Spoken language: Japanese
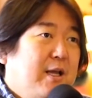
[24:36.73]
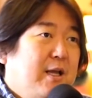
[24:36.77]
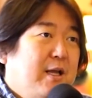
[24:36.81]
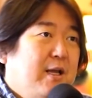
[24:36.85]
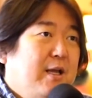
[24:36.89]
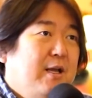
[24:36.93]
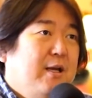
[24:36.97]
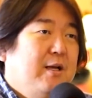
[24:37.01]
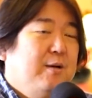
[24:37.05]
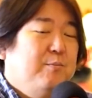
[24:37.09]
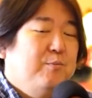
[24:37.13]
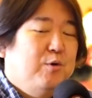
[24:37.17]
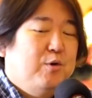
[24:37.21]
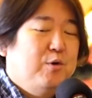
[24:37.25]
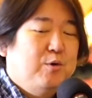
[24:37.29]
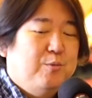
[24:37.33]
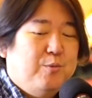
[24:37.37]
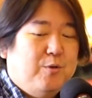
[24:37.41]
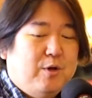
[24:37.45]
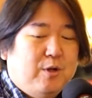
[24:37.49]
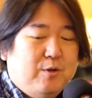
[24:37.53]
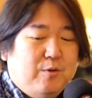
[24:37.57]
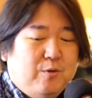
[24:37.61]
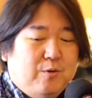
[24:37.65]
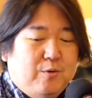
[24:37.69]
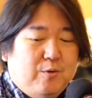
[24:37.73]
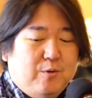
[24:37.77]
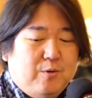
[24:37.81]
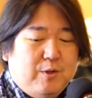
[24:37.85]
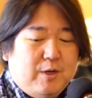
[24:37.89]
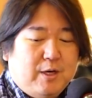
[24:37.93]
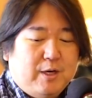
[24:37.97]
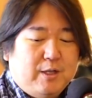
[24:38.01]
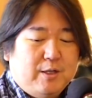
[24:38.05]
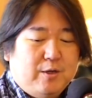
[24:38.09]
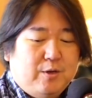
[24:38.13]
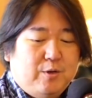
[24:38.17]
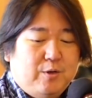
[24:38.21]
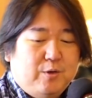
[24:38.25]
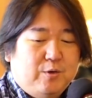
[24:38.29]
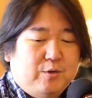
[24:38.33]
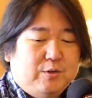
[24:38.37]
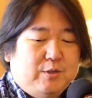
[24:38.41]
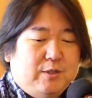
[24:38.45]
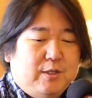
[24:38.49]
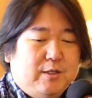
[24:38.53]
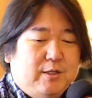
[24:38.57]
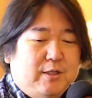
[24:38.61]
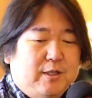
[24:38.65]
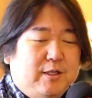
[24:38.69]
えー、僕もあの長野の幼
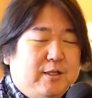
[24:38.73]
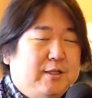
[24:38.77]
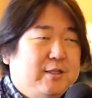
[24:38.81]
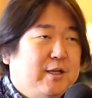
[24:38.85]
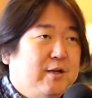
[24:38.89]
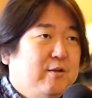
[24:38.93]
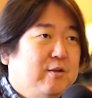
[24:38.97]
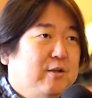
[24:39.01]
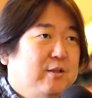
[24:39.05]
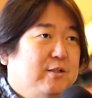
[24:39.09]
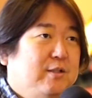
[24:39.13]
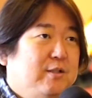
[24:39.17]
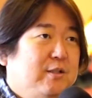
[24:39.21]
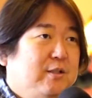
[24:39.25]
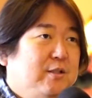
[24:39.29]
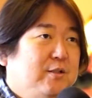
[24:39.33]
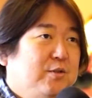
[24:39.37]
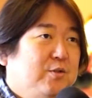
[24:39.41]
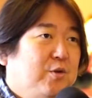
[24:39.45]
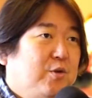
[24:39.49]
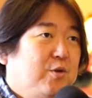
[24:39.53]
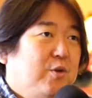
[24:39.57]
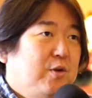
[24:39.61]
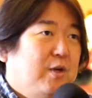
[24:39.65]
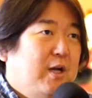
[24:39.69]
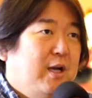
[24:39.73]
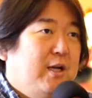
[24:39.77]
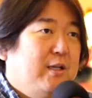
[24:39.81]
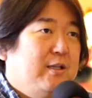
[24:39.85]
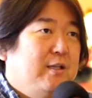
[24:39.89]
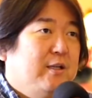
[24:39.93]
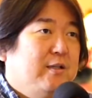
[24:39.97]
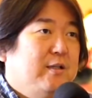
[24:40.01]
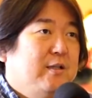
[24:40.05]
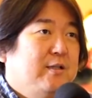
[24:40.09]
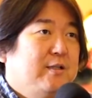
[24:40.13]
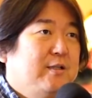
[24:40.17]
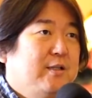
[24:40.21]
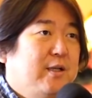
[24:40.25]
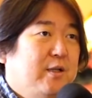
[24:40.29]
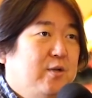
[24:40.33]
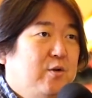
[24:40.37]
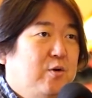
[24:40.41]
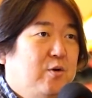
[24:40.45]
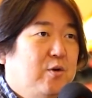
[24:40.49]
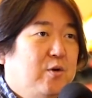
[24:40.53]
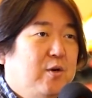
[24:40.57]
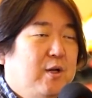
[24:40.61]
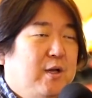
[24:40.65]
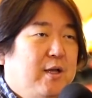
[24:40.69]
稚園で似たような状況に入ったんですけ
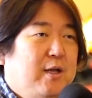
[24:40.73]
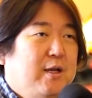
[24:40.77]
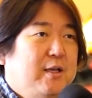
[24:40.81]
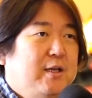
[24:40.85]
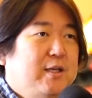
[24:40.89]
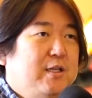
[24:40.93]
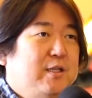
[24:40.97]
ど、えー、